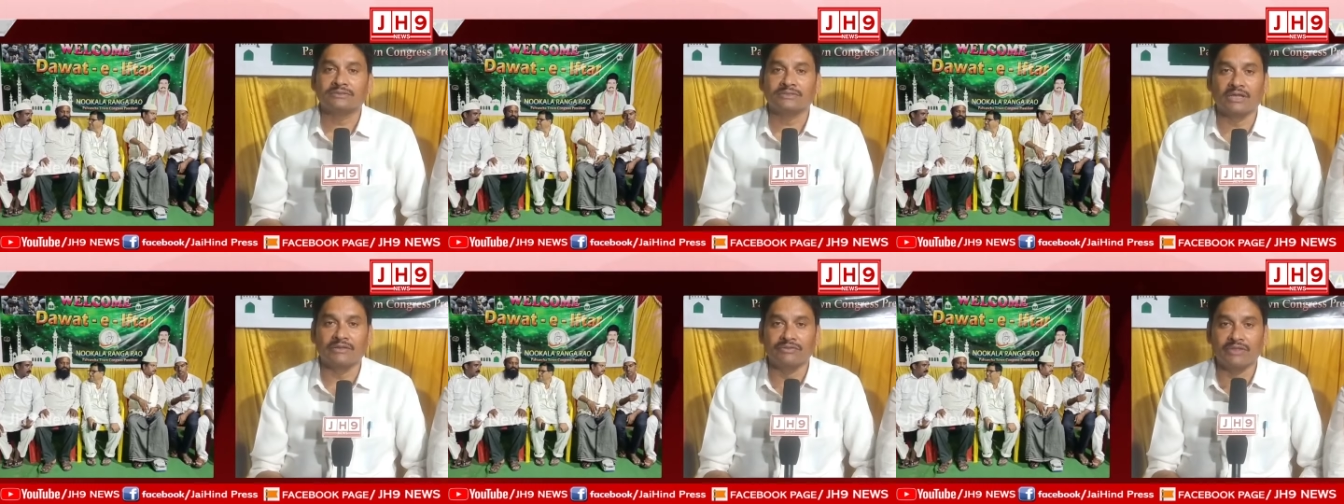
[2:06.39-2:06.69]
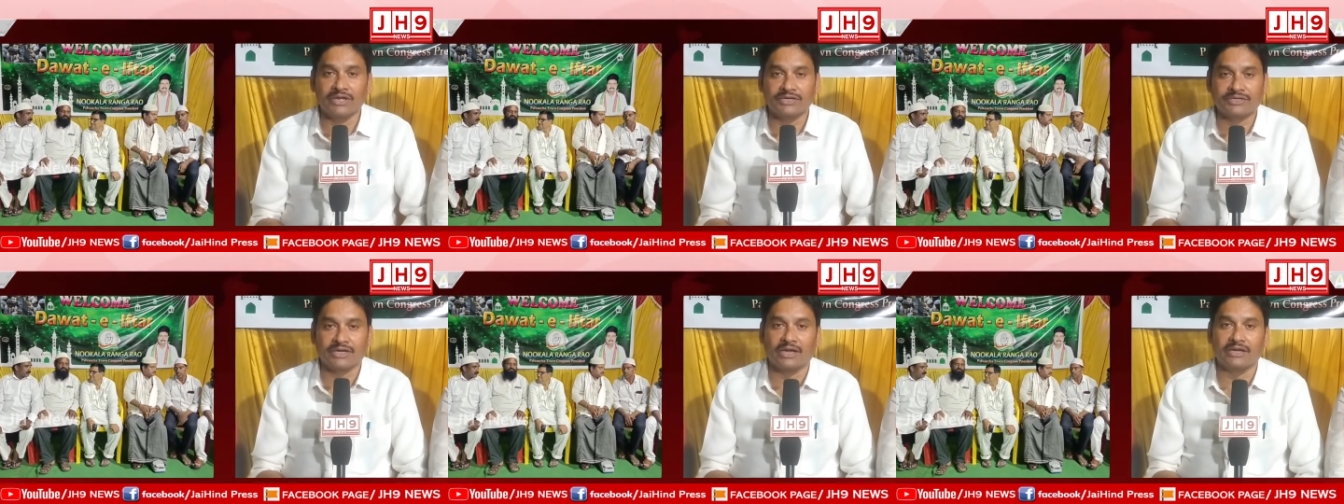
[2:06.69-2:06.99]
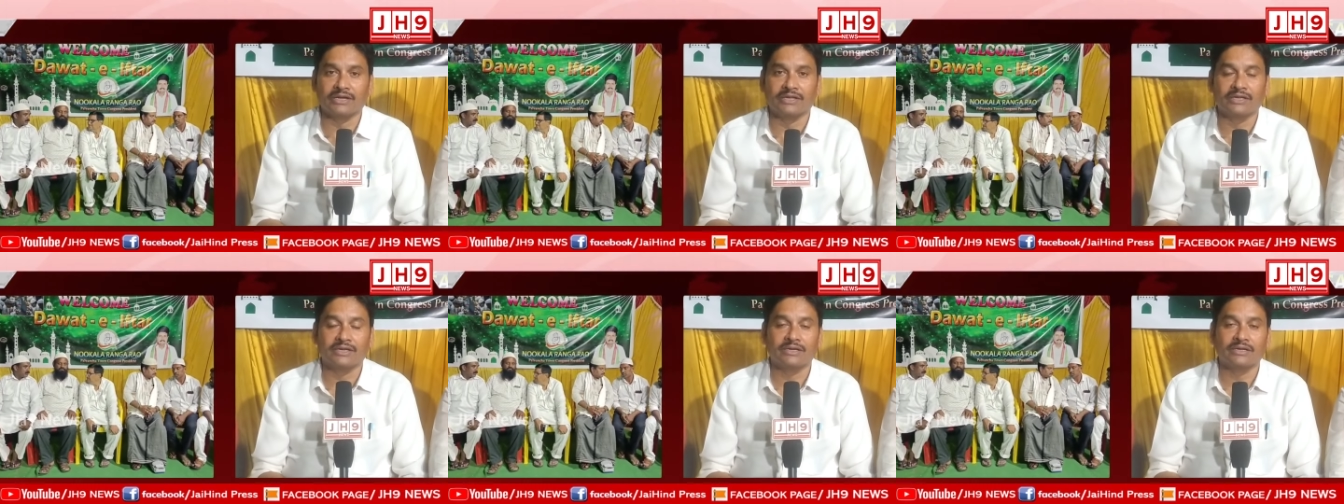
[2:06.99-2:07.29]

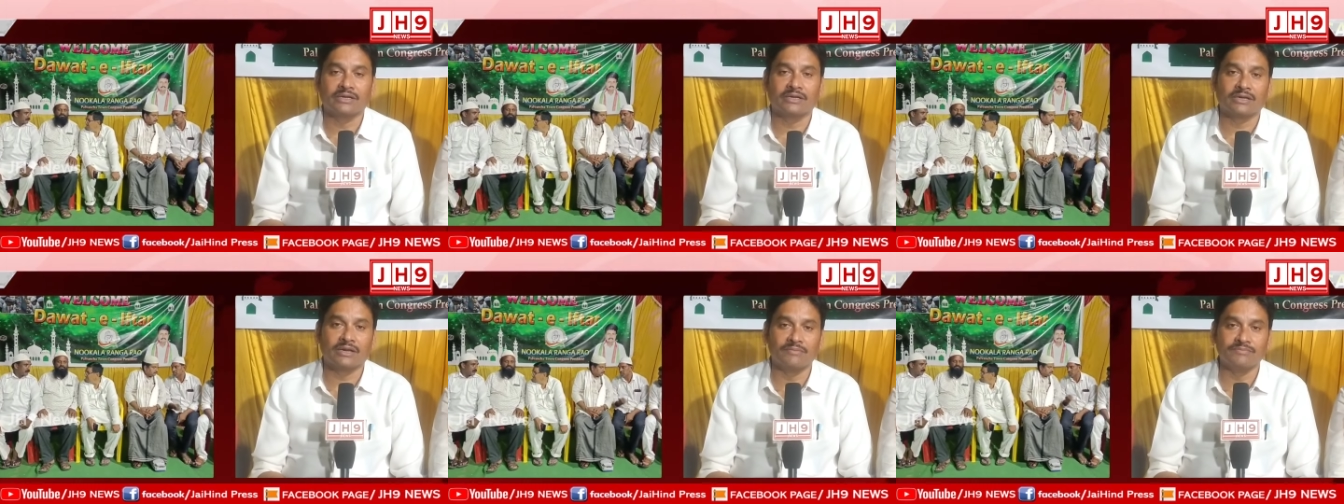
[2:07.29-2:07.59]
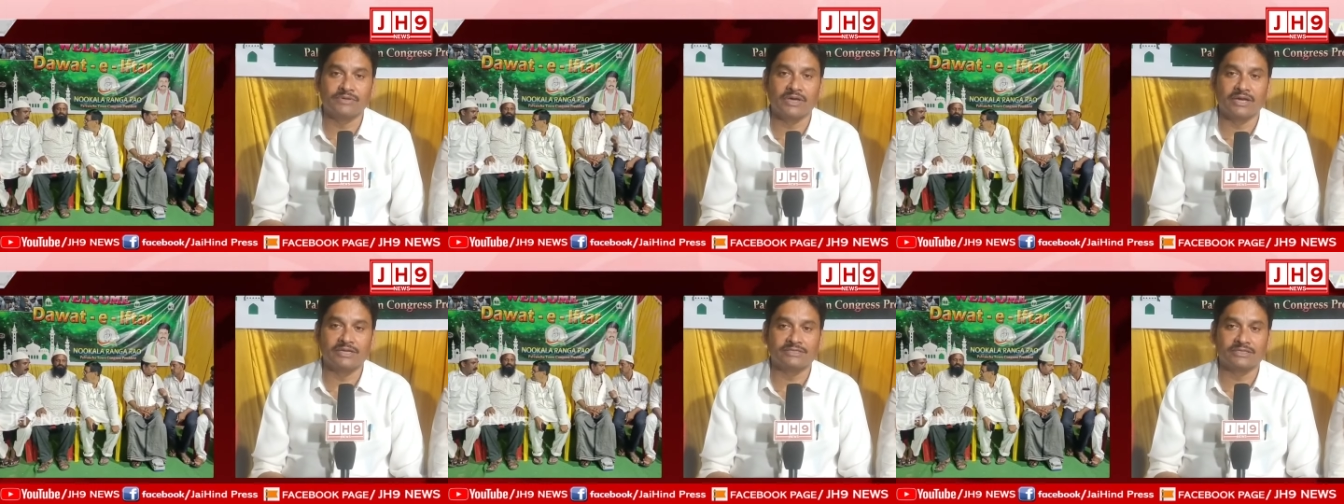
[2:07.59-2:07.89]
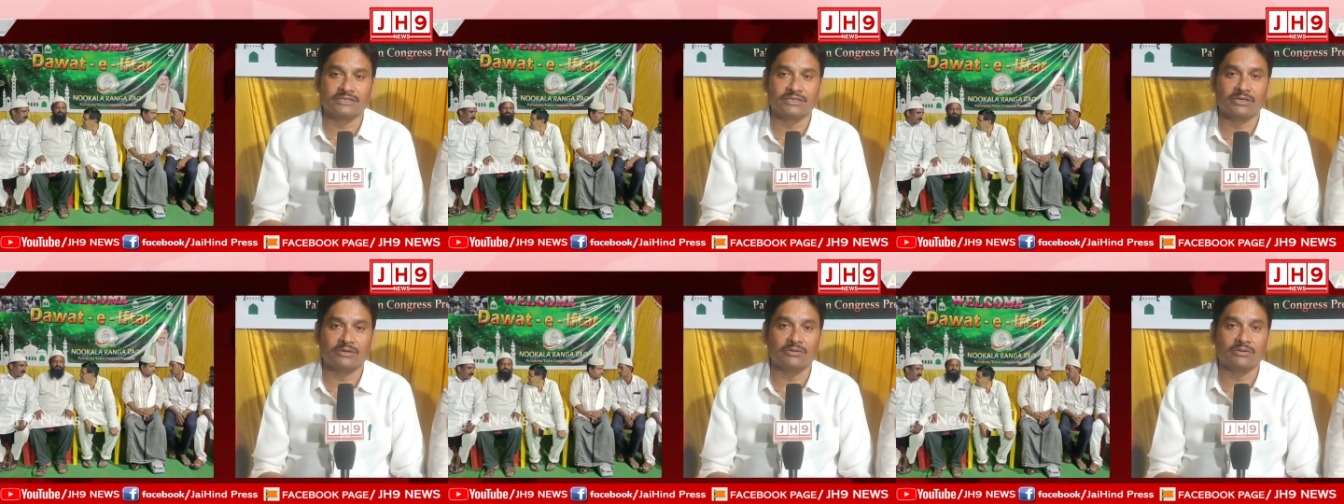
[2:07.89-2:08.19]
సందేశాన్ని రంజాన్
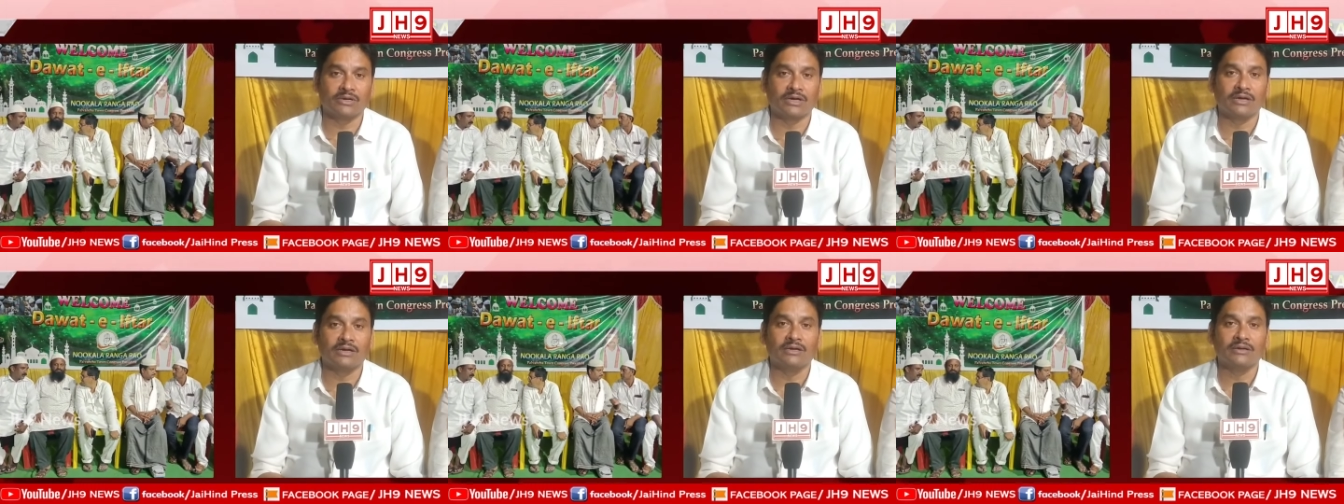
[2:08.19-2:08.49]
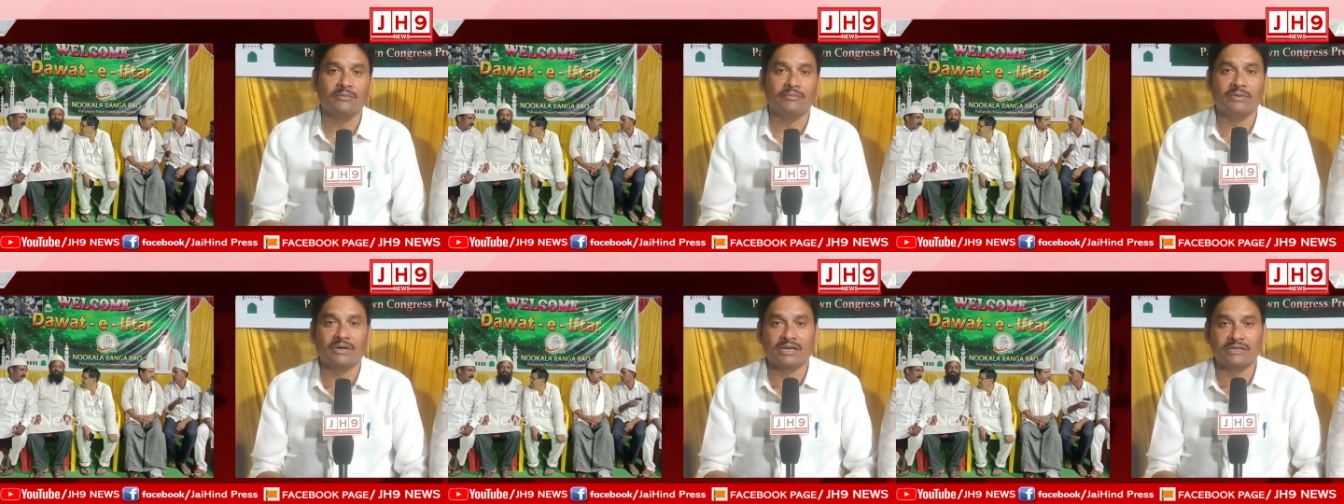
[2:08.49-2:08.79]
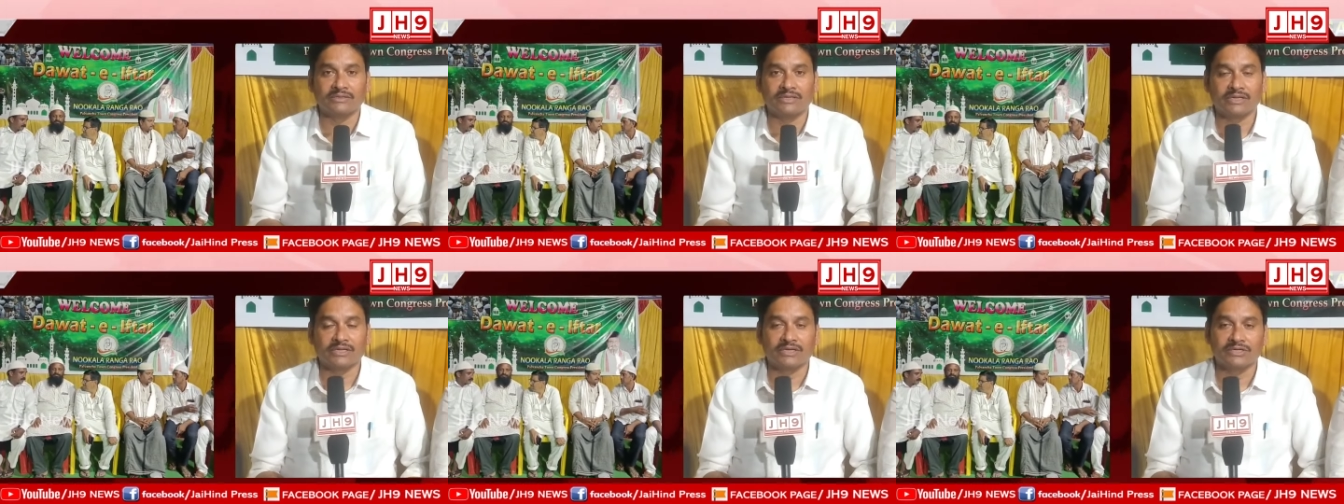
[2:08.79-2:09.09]
సందర్భంగా
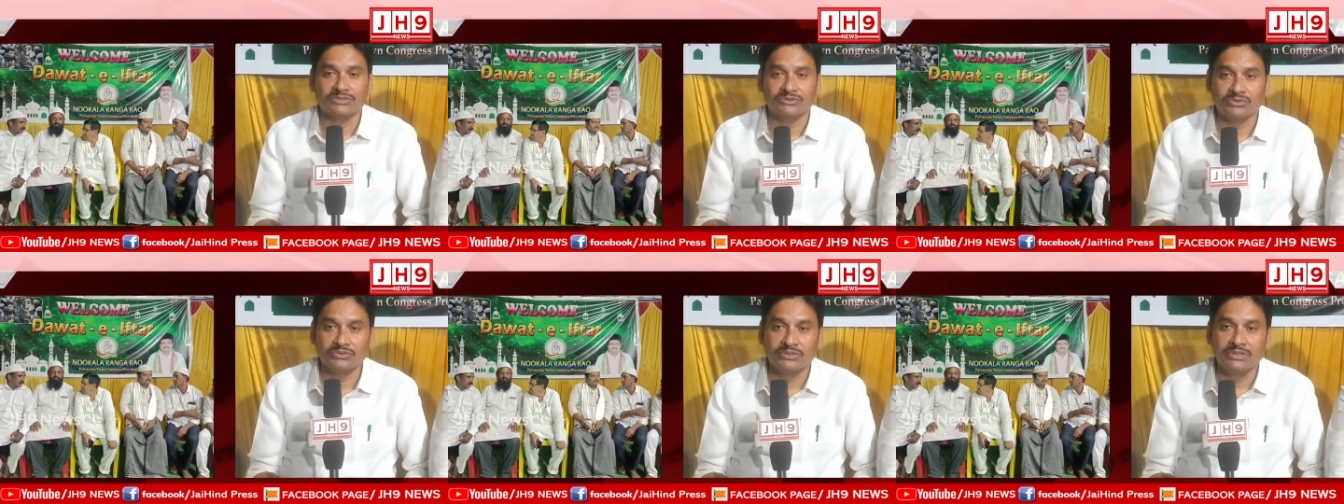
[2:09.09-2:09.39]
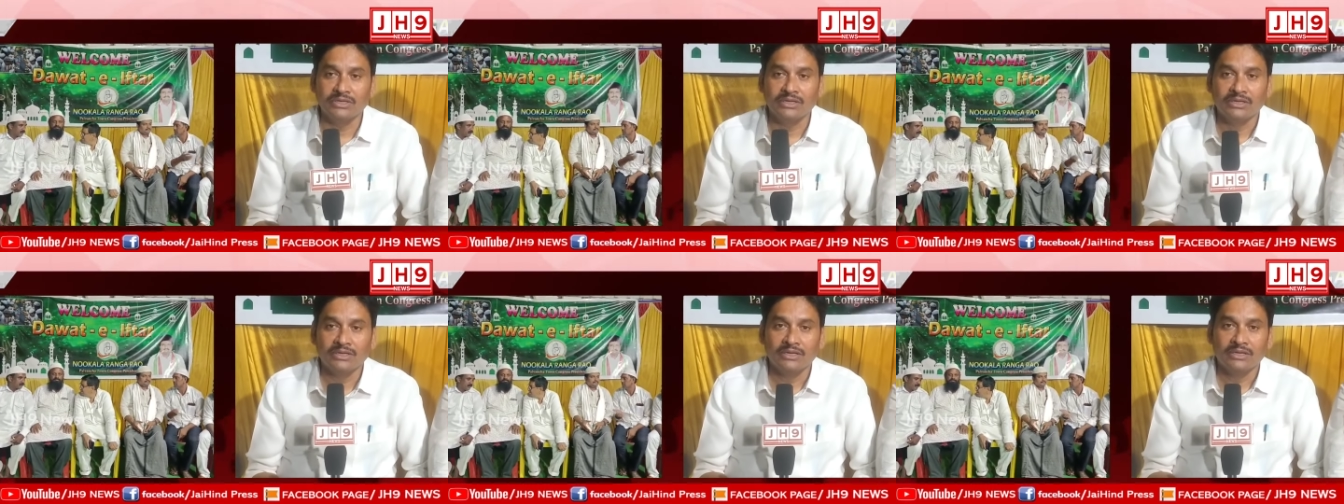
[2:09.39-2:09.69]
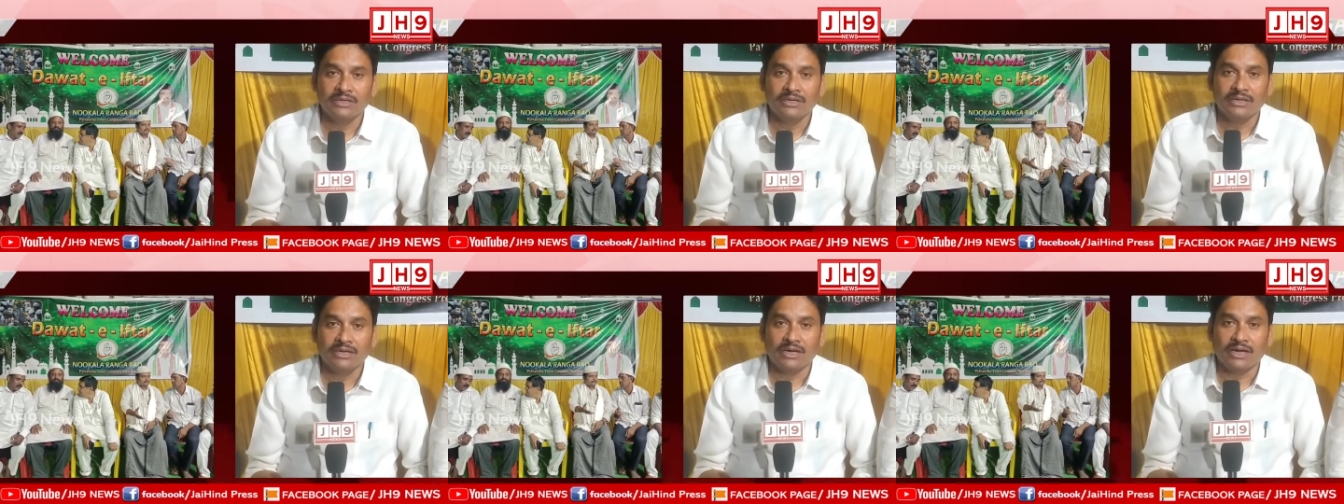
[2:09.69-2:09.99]
మనందరికీ ఇస్తుంది
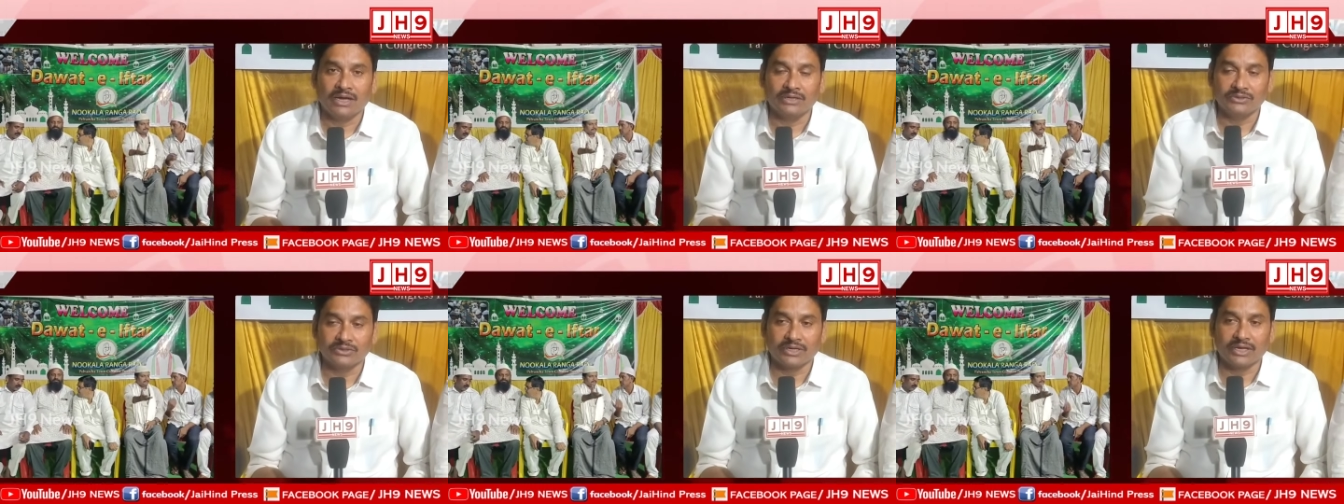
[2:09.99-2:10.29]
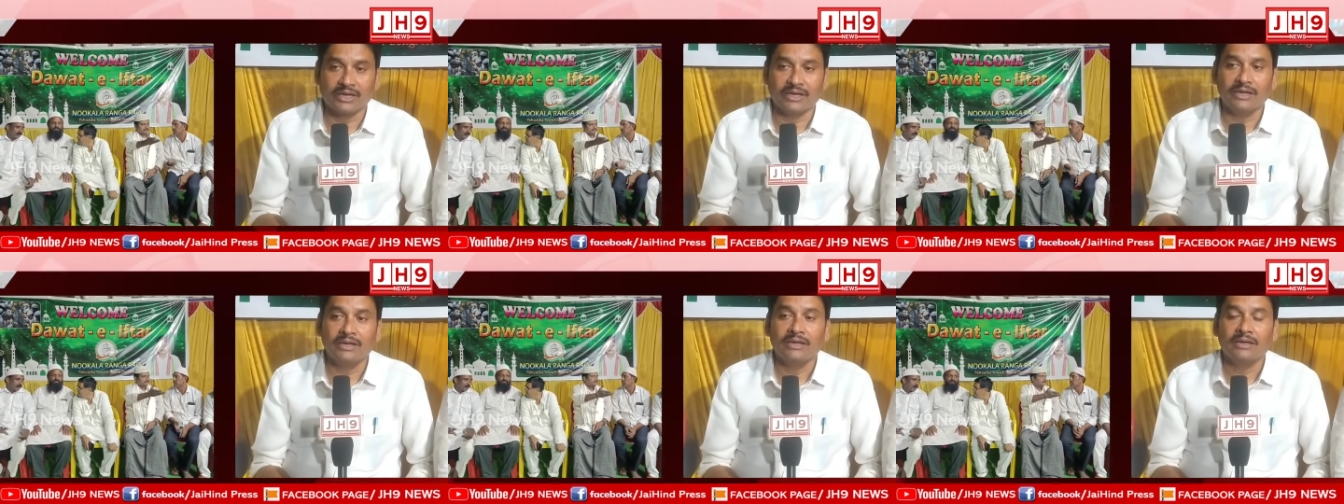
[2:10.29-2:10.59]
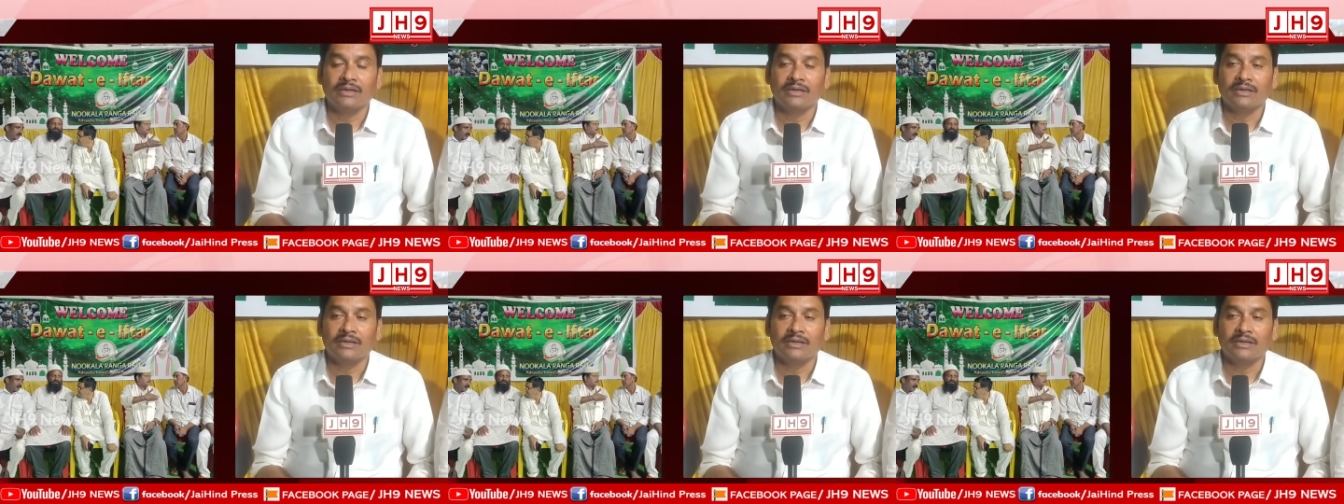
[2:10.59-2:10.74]
అందుకే